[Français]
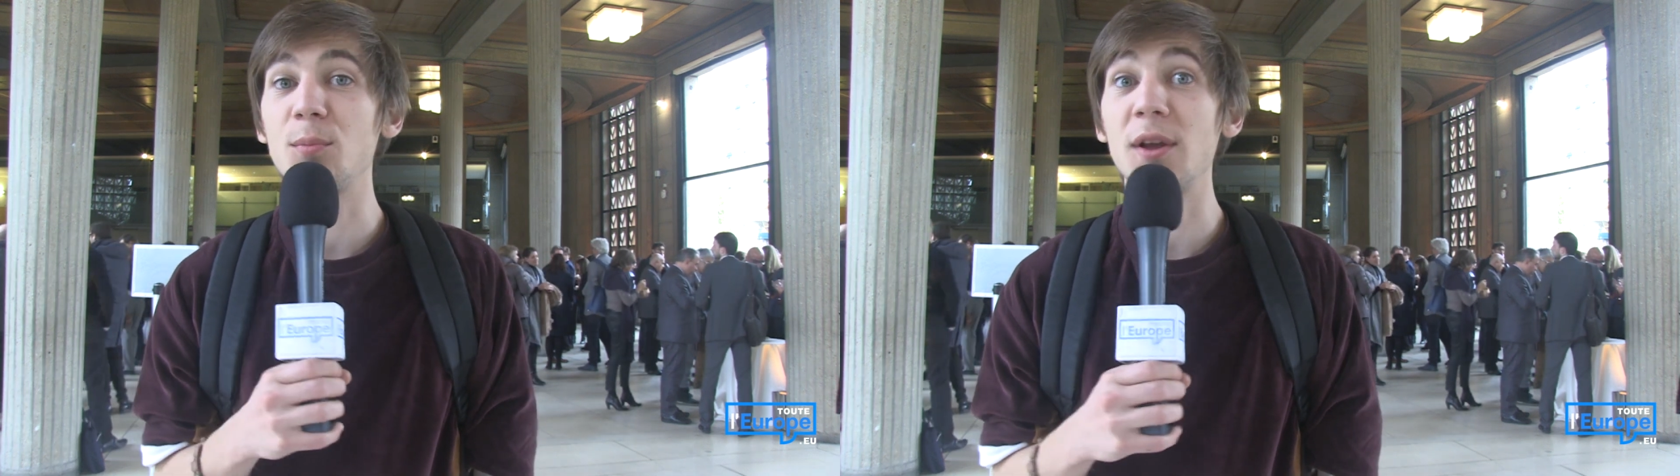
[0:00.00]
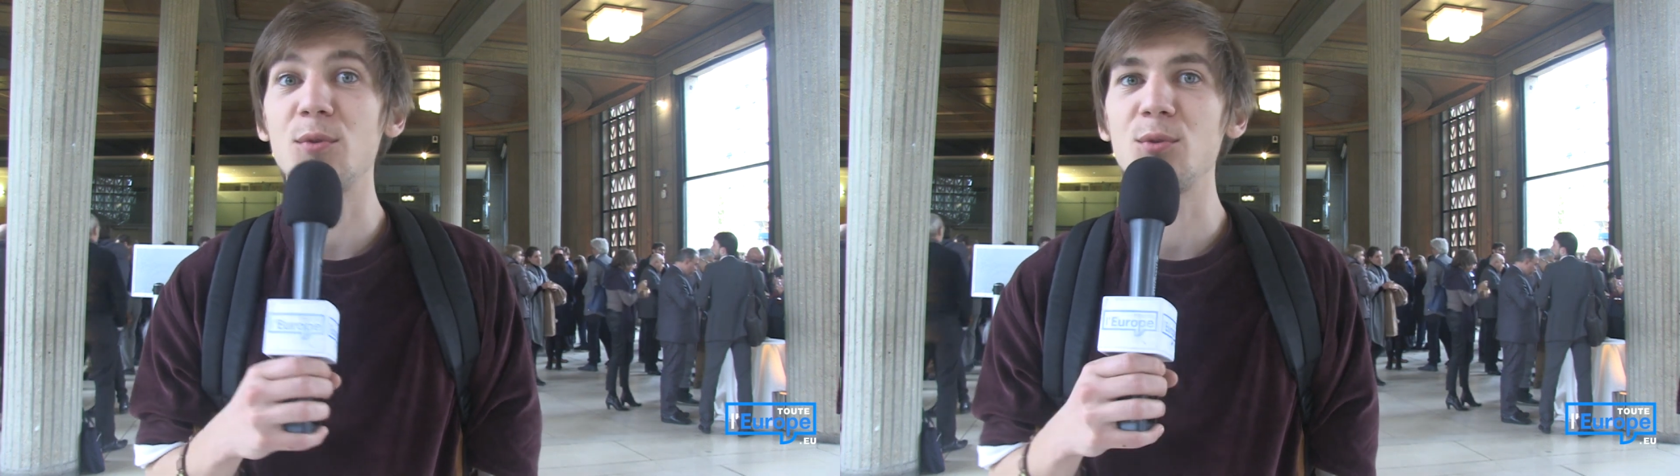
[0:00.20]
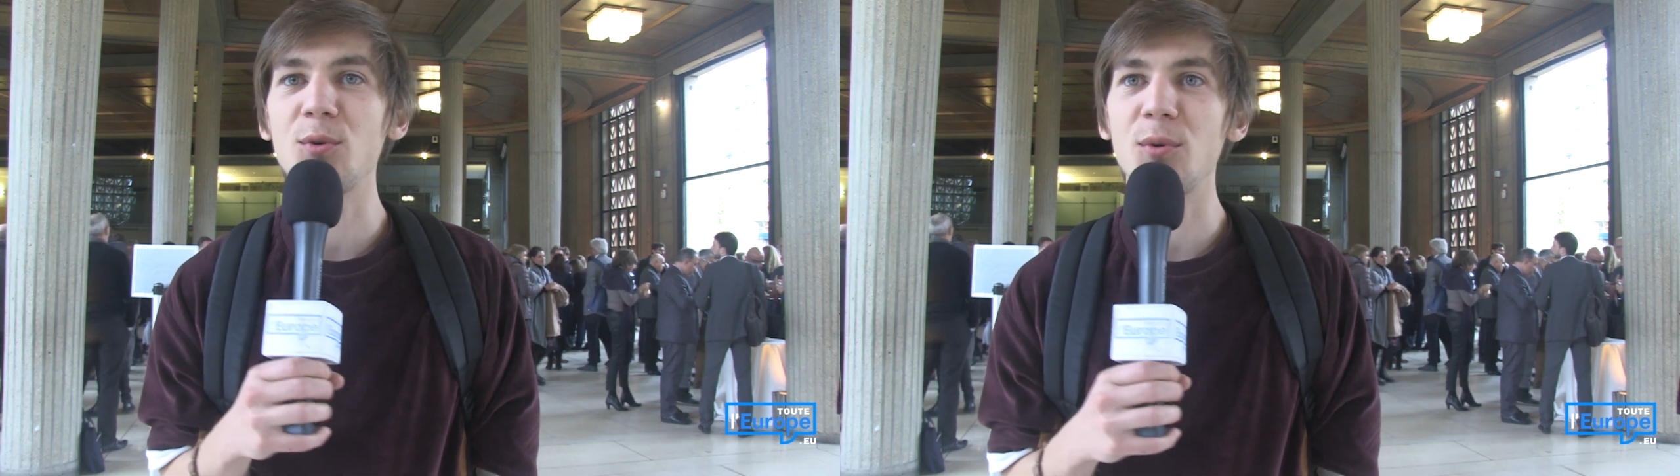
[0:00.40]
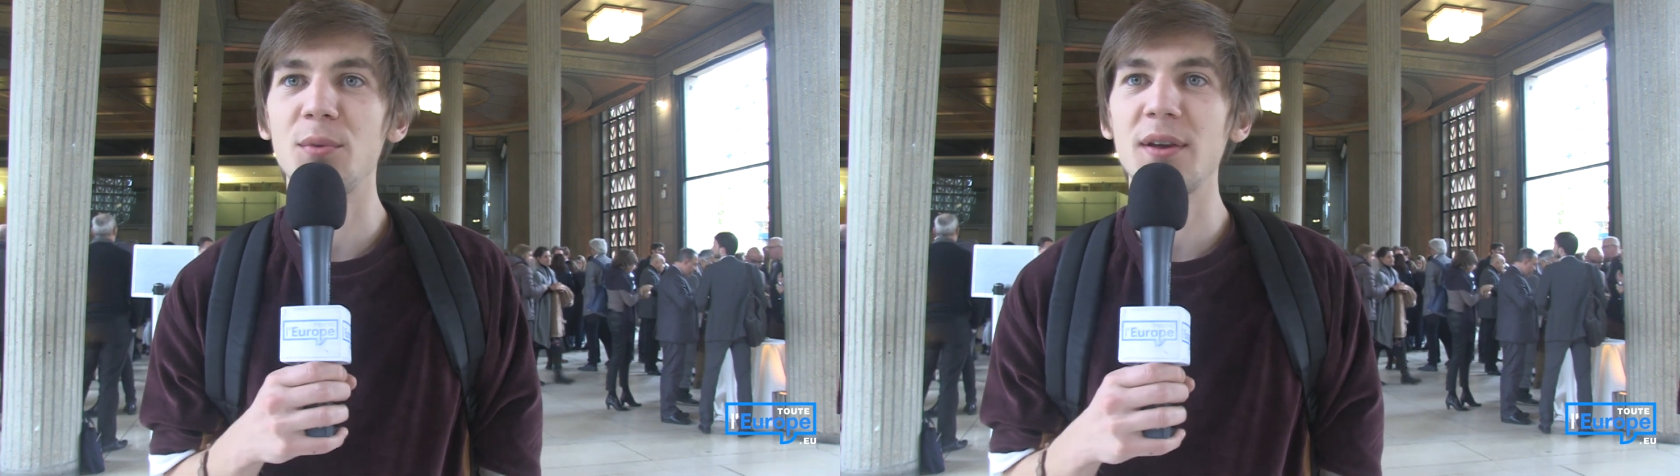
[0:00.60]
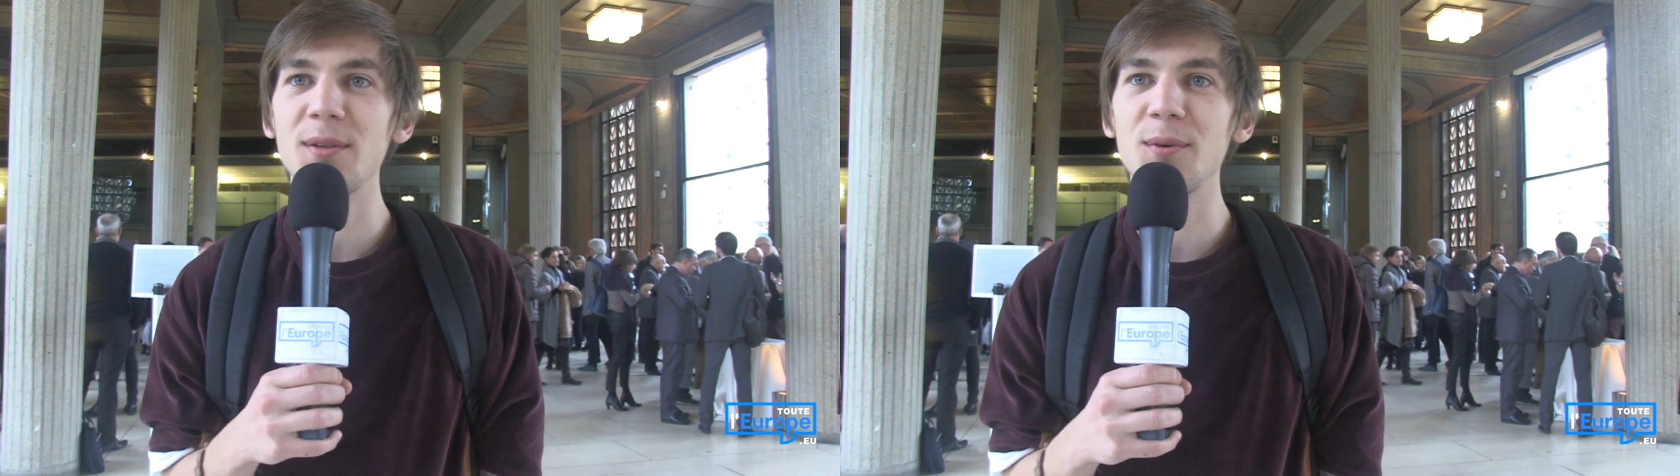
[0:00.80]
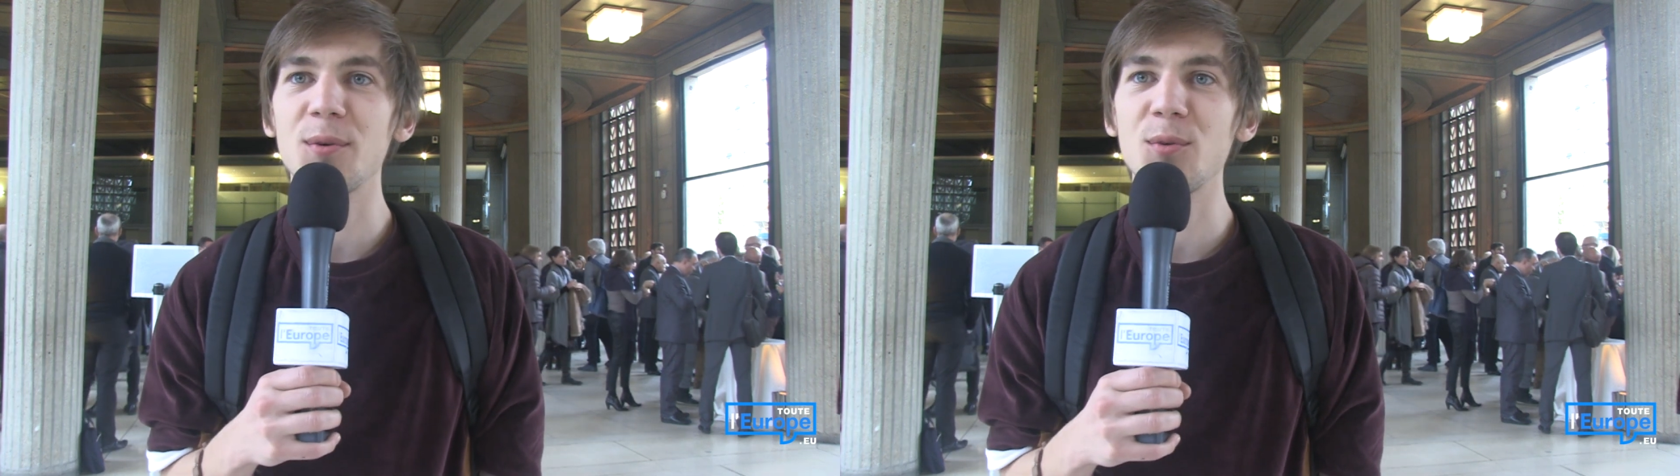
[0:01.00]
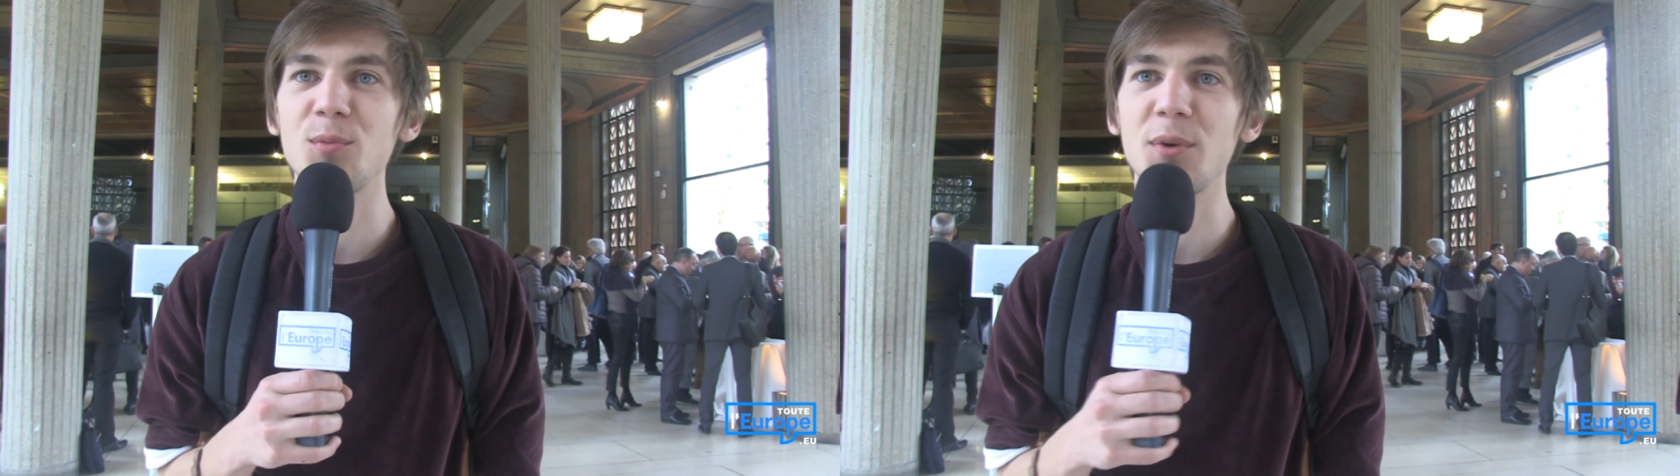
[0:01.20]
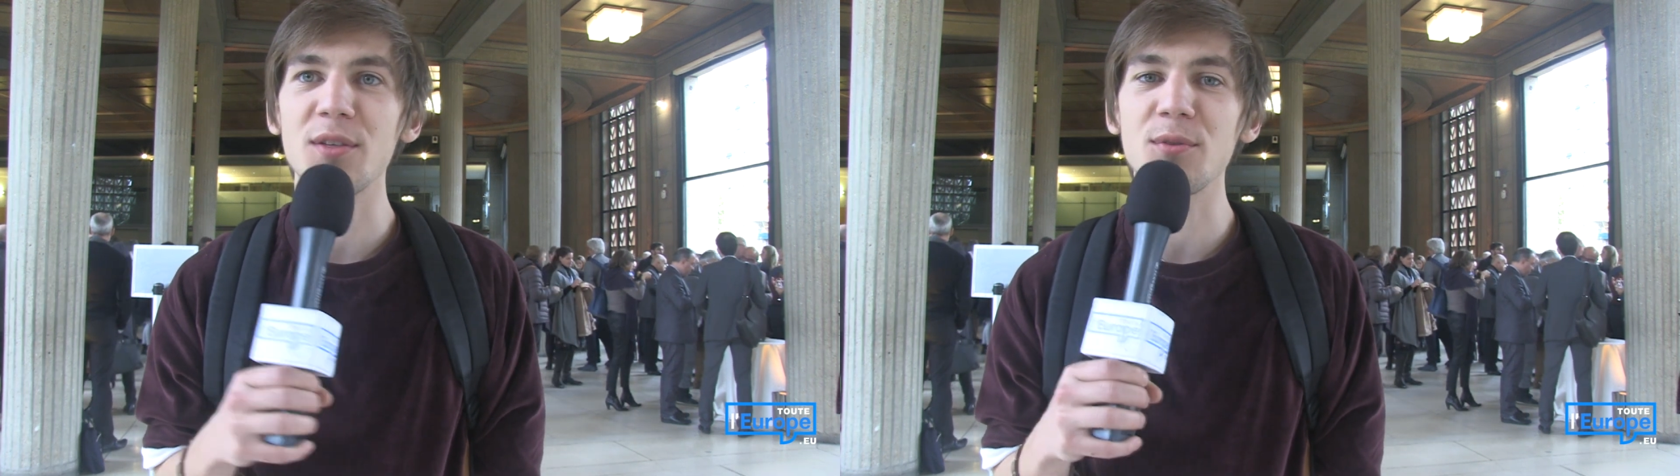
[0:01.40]
belle Union européenne qu'on
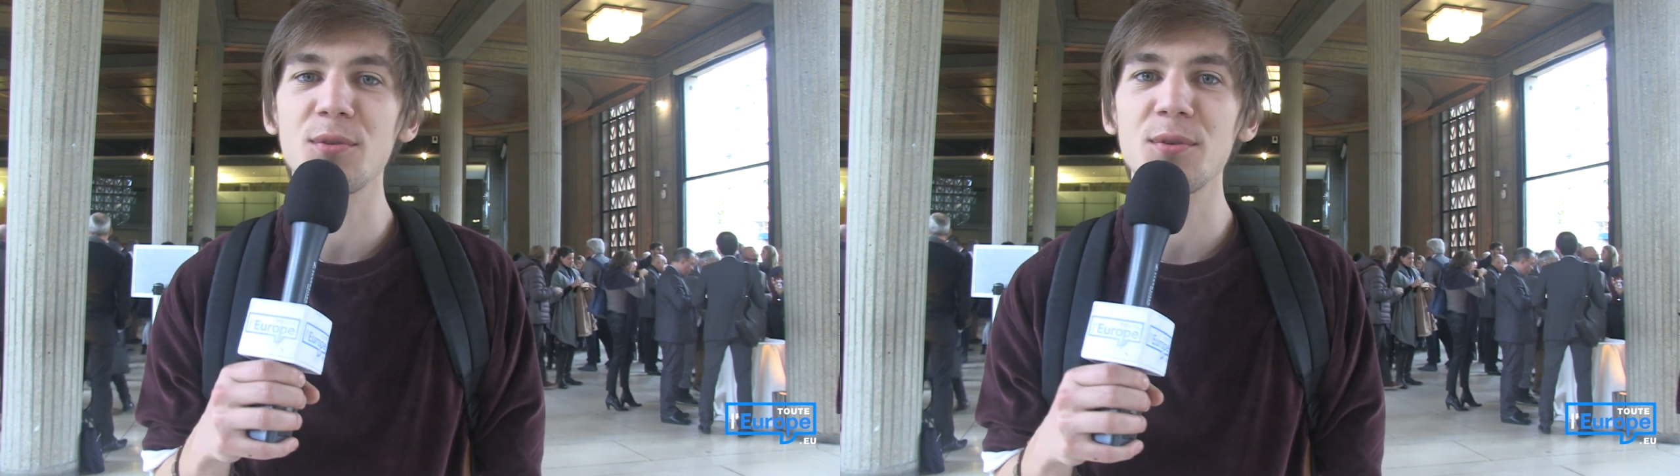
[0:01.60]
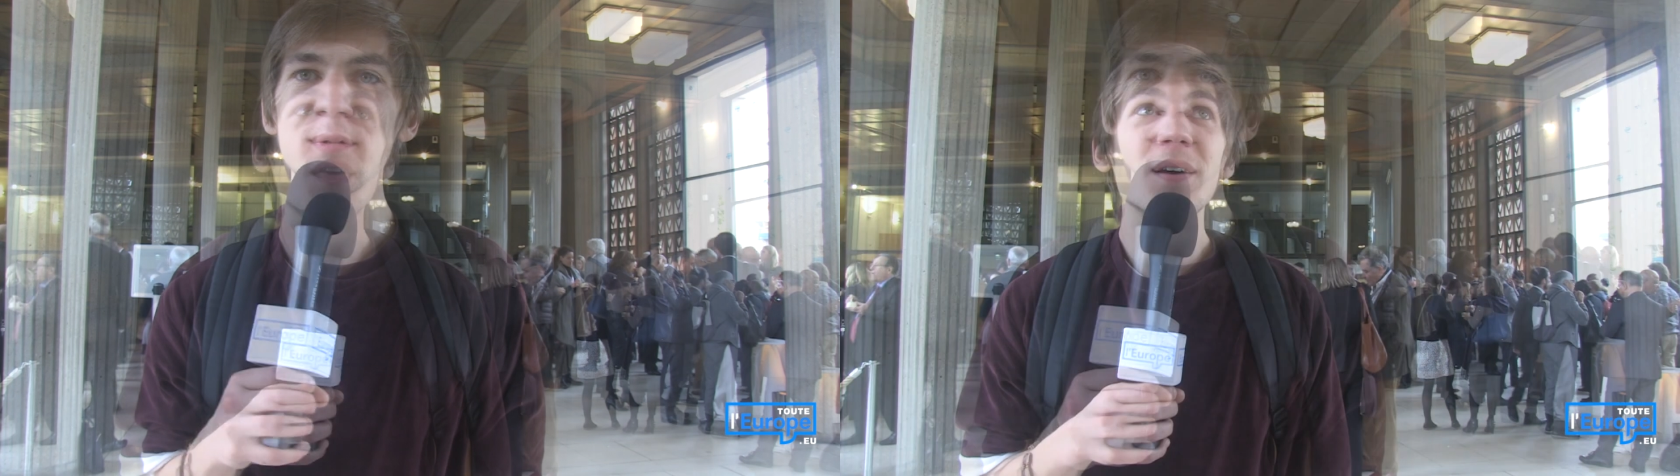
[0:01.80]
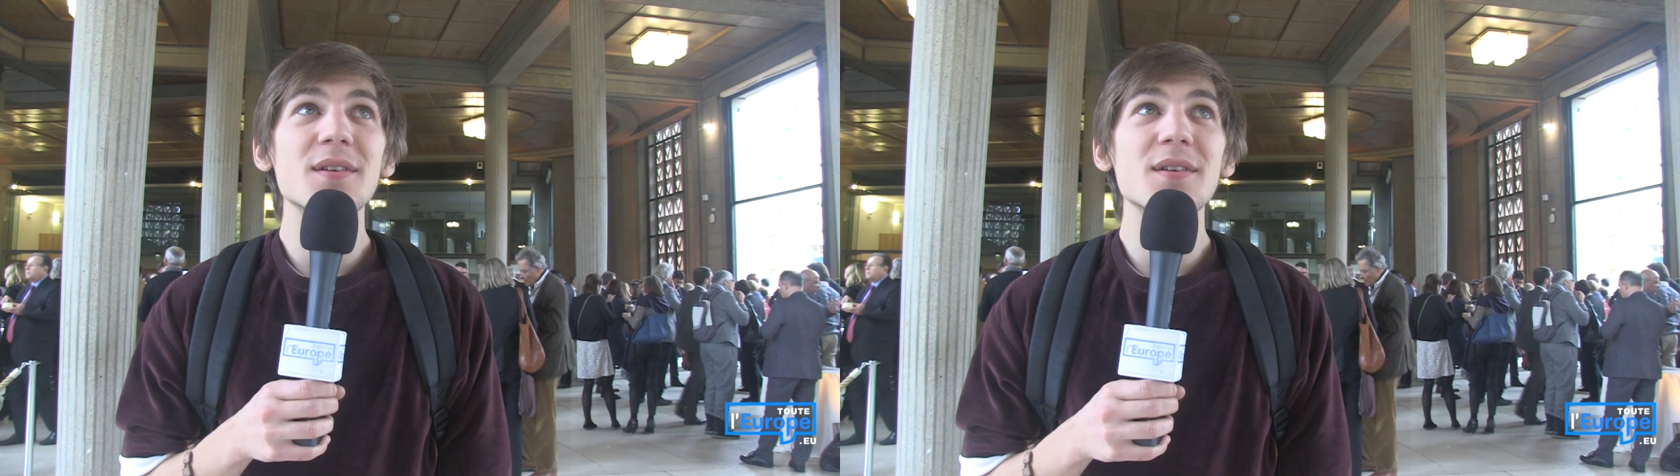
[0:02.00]
nous présente.